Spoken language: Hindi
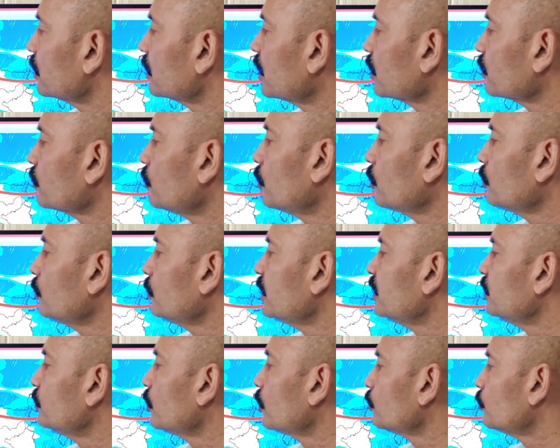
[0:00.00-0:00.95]
खरगोन
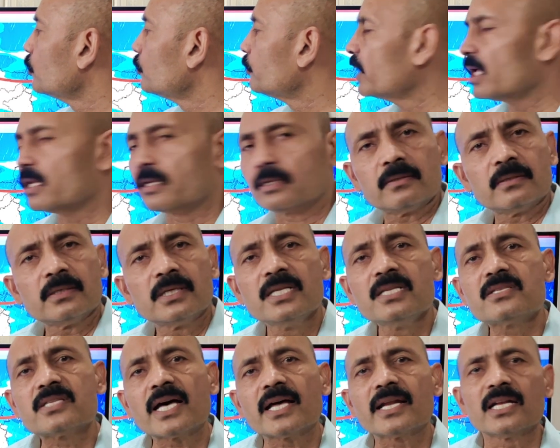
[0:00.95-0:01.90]
इंदौर भोपाल
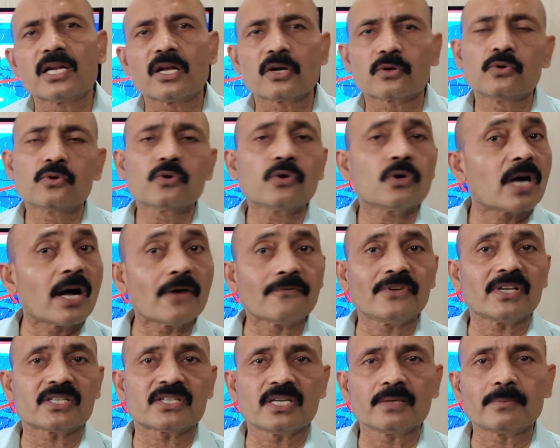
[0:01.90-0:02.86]
इन सारे इलाकों में
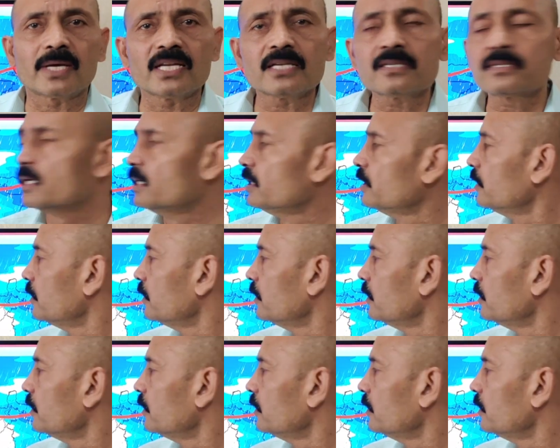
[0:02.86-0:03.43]
काफ़ी अच्छी बारिश